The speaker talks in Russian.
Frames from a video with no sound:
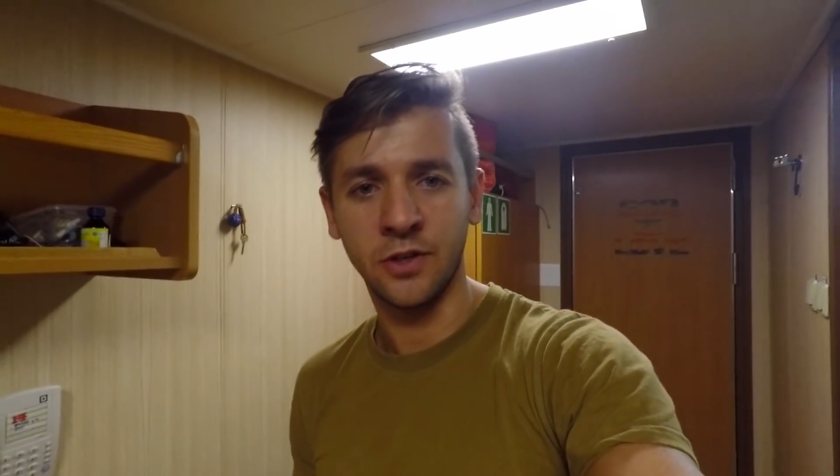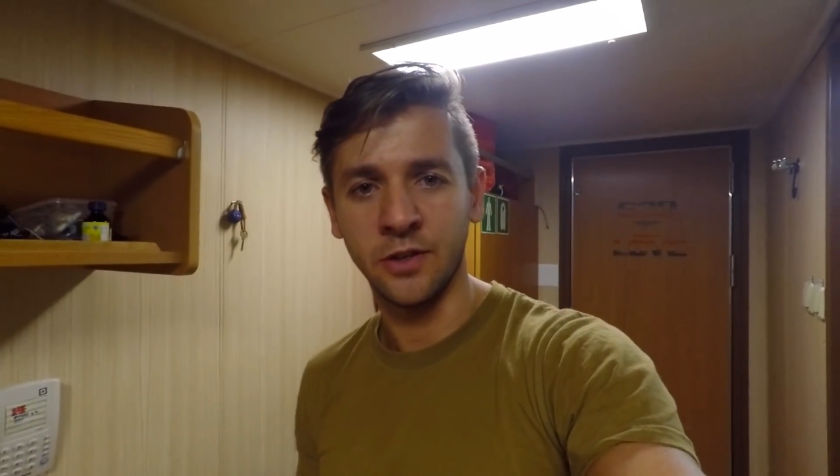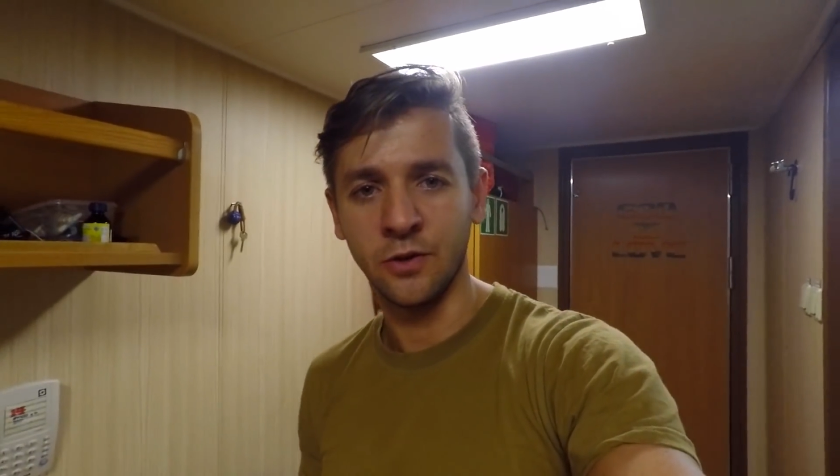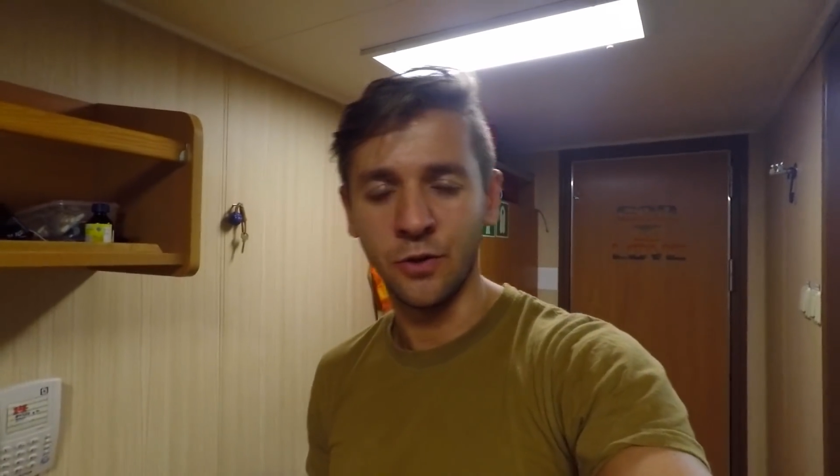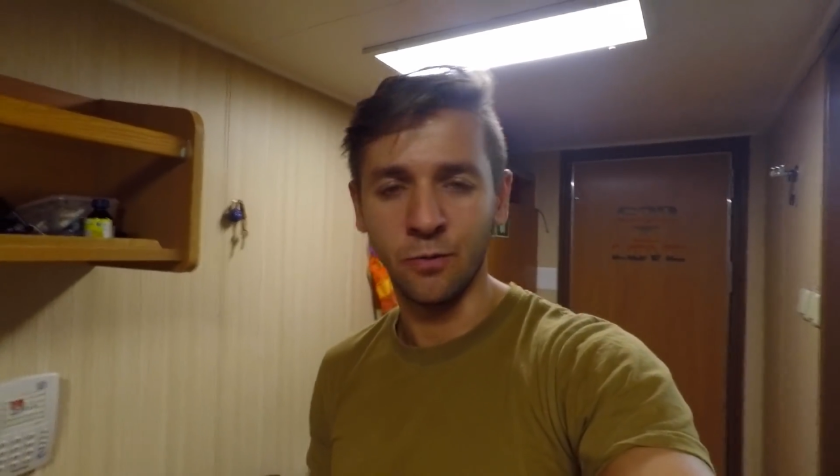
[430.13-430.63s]

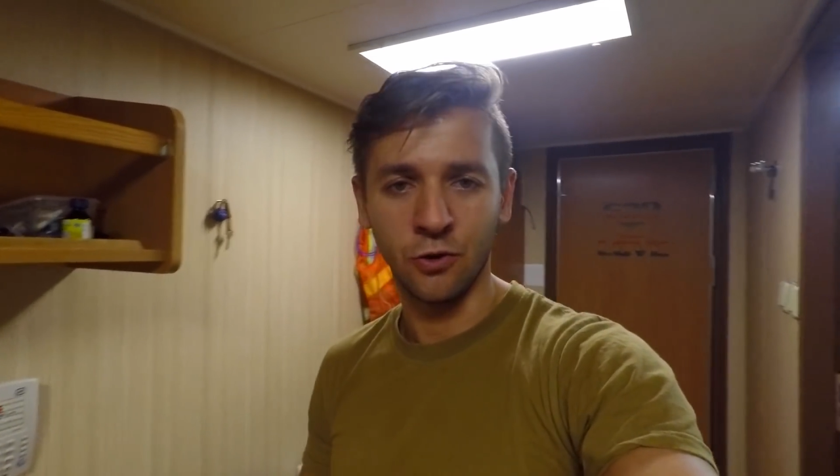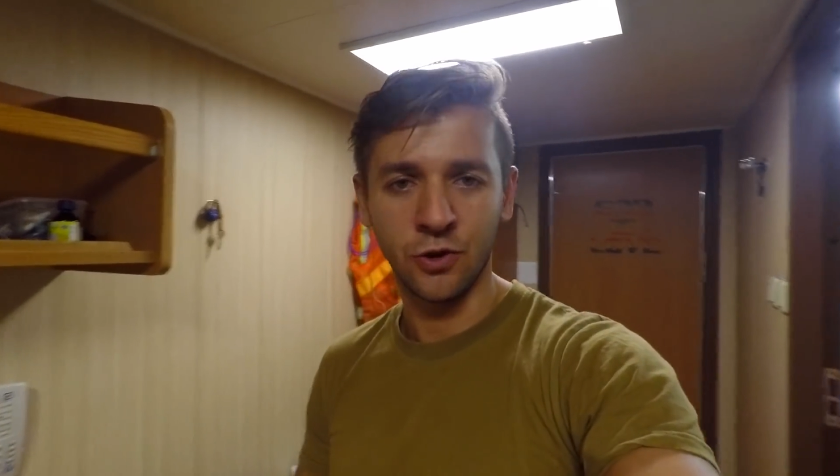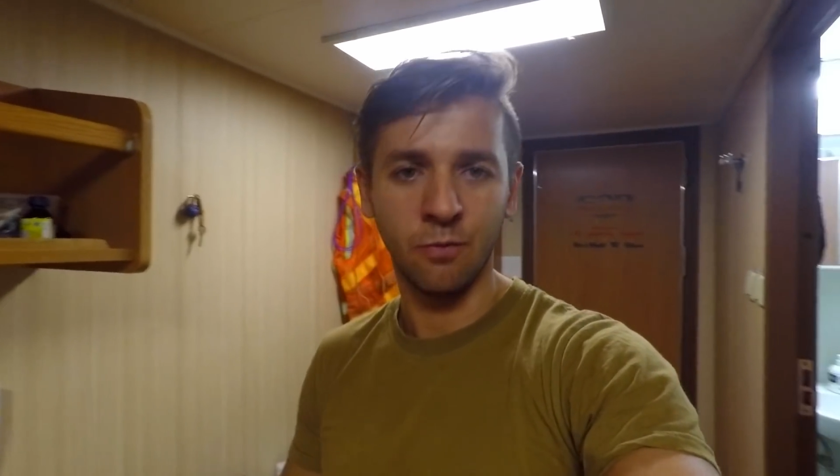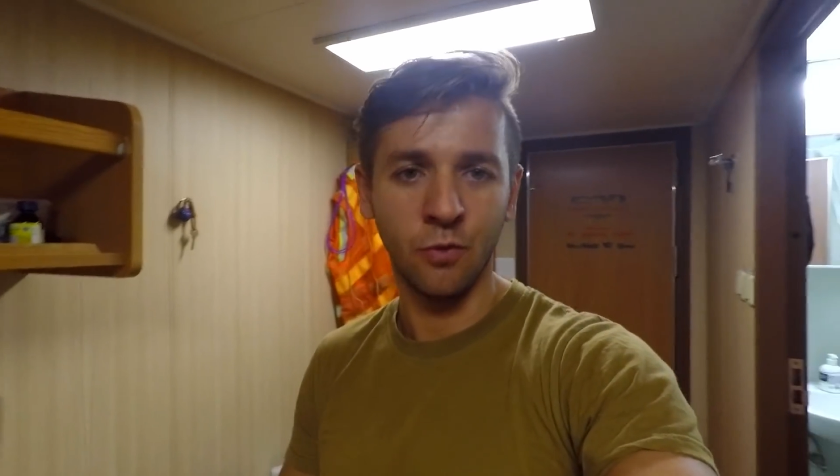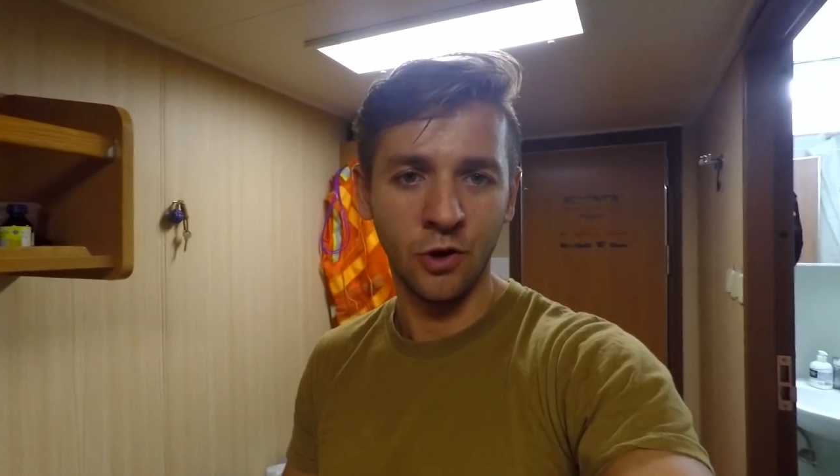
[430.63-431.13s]
делают
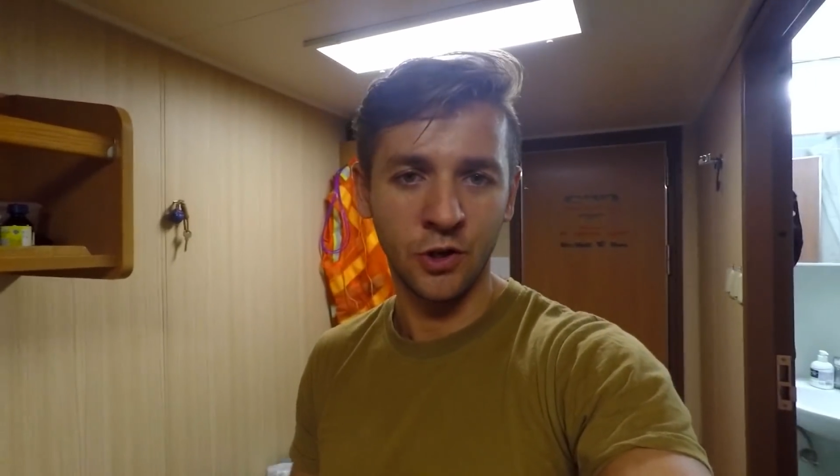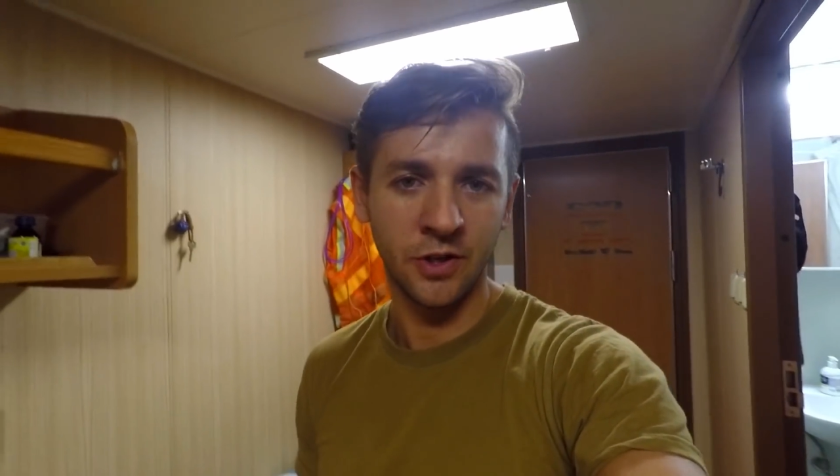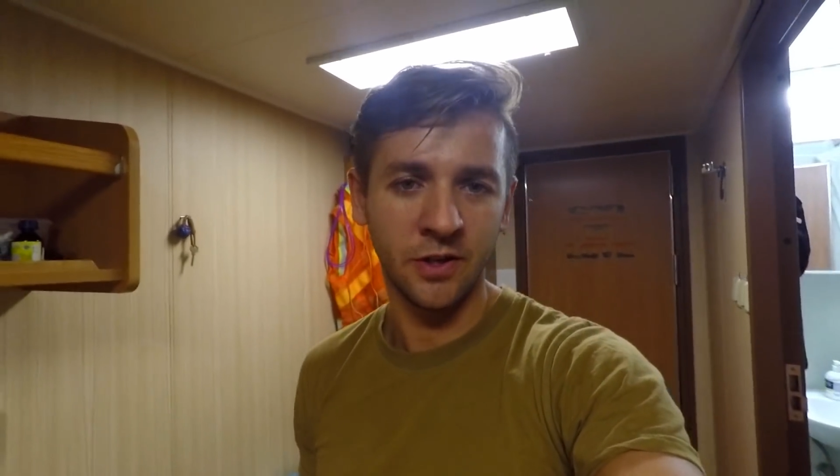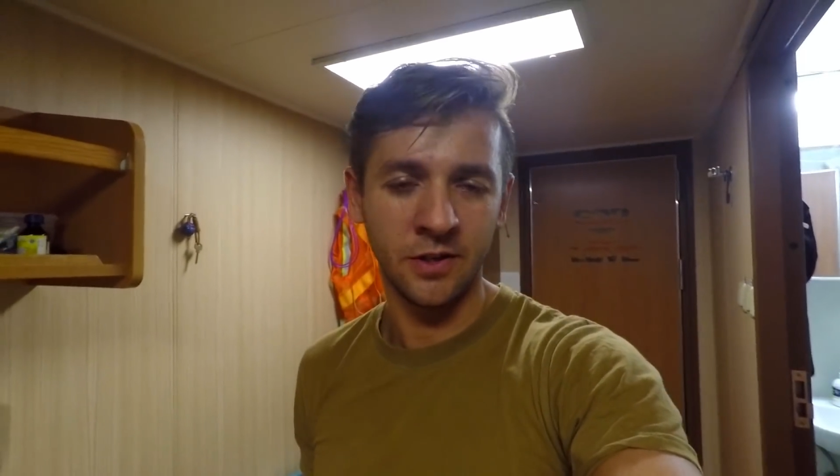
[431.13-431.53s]
немножко больше